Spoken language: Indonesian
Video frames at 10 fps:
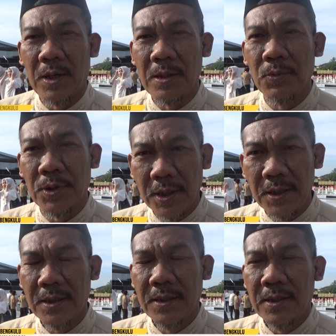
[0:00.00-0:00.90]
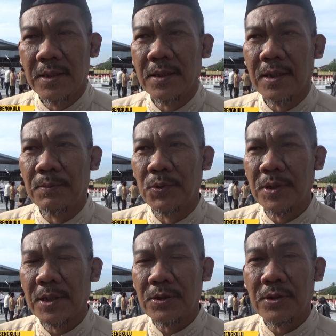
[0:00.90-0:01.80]
wali murid.
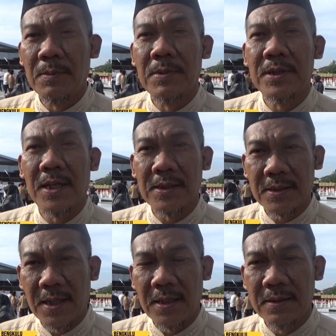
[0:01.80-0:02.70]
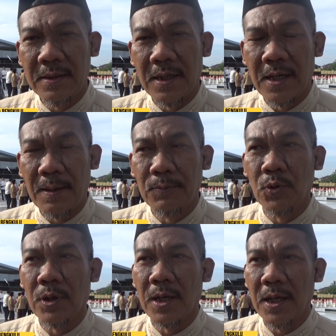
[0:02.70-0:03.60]
Namun kita sudah menjelaskan dan
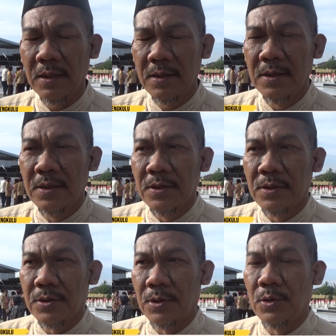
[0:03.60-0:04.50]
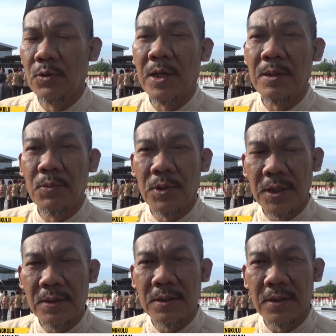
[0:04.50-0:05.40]
alhamdulillah seluruh wali
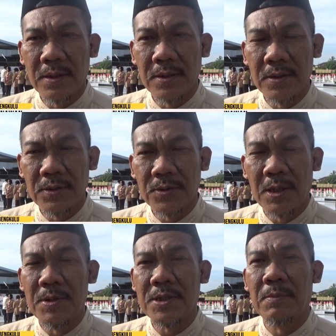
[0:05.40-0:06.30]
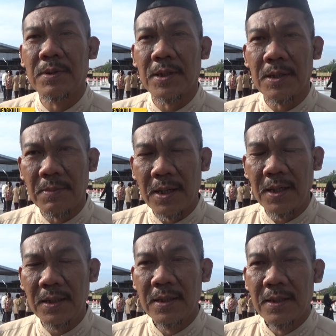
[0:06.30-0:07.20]
murid uh, sudah bisa menerima
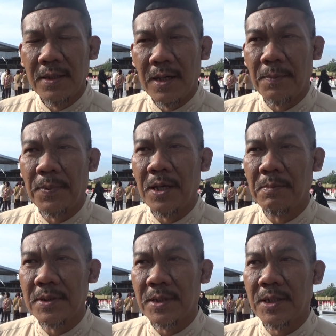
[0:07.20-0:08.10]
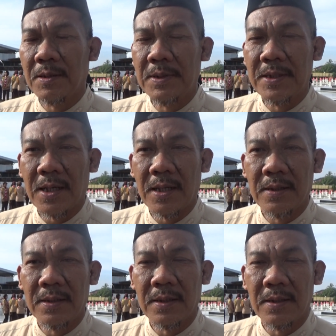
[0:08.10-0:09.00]
apa yang menjadi
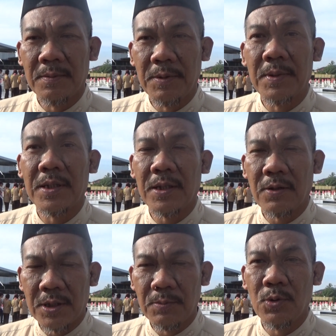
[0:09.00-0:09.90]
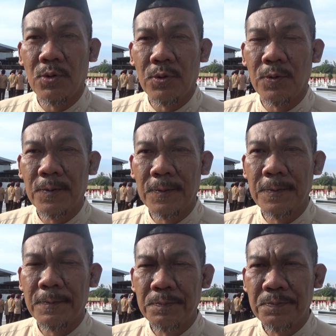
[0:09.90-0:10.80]
kebijakan uh, pemerintah Kota Bengkulu.
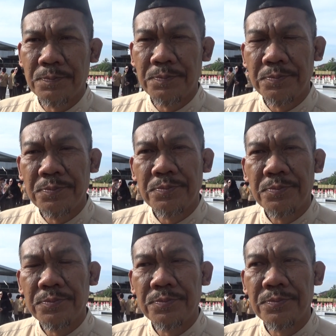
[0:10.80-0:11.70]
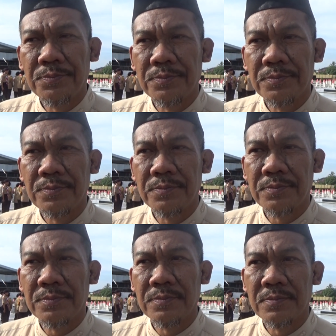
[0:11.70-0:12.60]
Nah, terkait tuntutan evaluasi
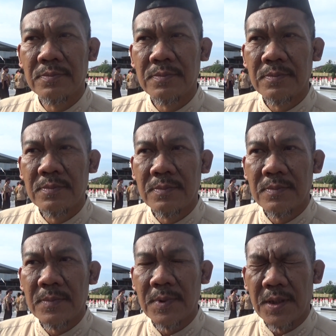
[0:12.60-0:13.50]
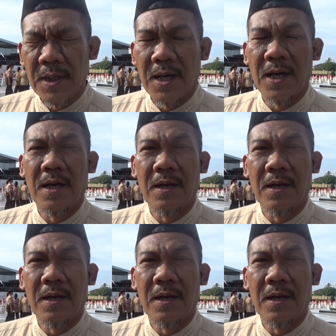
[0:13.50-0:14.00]
Kepsek ini seperti apa itu? Ya